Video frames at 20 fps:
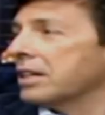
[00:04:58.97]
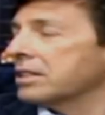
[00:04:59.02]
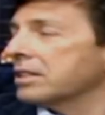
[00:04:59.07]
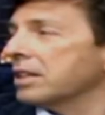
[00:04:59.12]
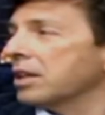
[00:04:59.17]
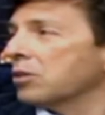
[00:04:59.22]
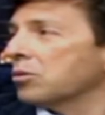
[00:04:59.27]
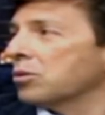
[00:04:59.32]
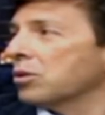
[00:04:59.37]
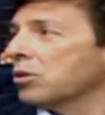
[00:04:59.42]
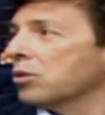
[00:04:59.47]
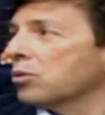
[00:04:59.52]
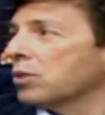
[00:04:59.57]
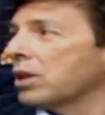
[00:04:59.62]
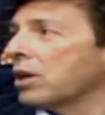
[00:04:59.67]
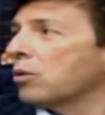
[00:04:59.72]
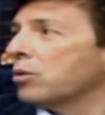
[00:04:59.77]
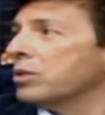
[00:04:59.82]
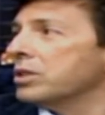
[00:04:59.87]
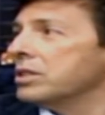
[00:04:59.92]
a assinatura não
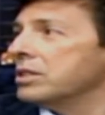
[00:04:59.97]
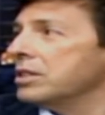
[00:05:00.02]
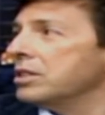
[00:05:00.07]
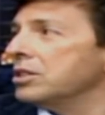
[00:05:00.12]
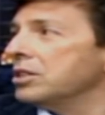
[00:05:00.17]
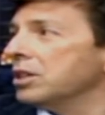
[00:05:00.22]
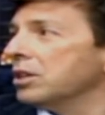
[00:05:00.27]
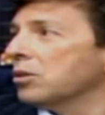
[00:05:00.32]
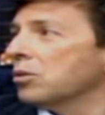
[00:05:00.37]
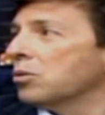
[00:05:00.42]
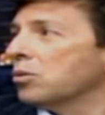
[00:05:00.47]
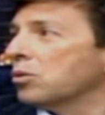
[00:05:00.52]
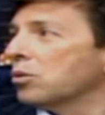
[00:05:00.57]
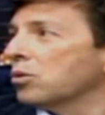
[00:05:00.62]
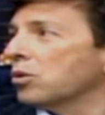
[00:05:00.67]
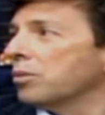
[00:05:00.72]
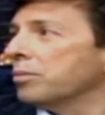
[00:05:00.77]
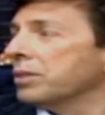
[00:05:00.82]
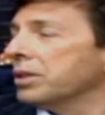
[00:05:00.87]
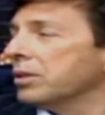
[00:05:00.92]
está coincidindo com
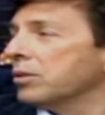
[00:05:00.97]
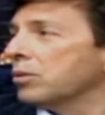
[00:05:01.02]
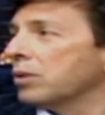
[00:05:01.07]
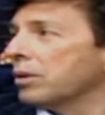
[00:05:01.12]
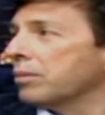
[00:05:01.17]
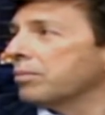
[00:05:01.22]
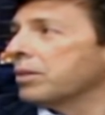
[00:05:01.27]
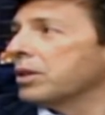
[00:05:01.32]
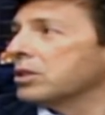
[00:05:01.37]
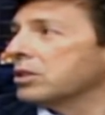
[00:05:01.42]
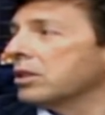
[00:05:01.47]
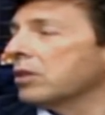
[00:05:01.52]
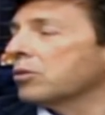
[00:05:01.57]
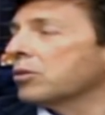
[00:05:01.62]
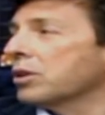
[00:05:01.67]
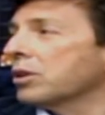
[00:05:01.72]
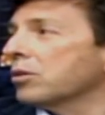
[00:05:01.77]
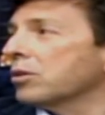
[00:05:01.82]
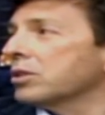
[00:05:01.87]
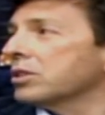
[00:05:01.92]
o nome com a ah, assinatura
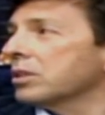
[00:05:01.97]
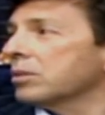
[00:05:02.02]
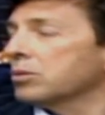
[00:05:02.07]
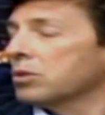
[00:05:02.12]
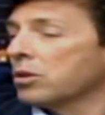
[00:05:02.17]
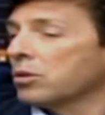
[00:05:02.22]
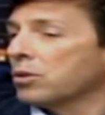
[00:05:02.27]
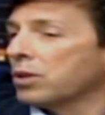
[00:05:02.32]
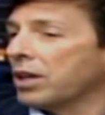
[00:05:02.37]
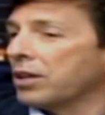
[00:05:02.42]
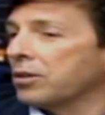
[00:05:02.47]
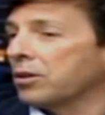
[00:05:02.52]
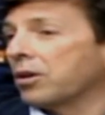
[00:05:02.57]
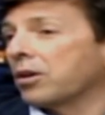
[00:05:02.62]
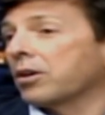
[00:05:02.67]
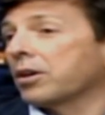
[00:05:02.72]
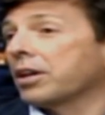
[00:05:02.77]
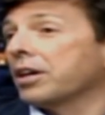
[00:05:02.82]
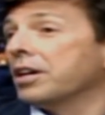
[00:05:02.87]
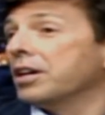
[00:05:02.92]
entendi. que nós temos no
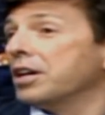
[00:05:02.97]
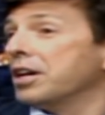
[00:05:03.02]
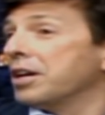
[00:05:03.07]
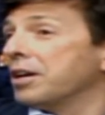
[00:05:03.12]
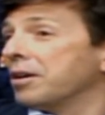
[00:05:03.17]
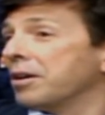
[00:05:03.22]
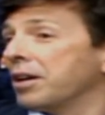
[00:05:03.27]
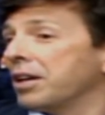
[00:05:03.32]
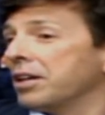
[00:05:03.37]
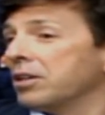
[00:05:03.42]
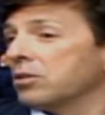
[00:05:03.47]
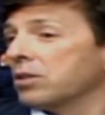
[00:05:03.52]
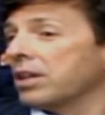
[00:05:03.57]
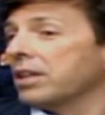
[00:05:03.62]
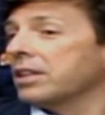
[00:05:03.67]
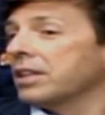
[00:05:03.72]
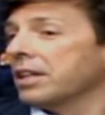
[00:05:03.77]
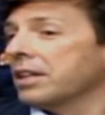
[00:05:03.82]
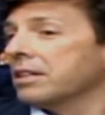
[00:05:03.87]
cartório. Agora, isso é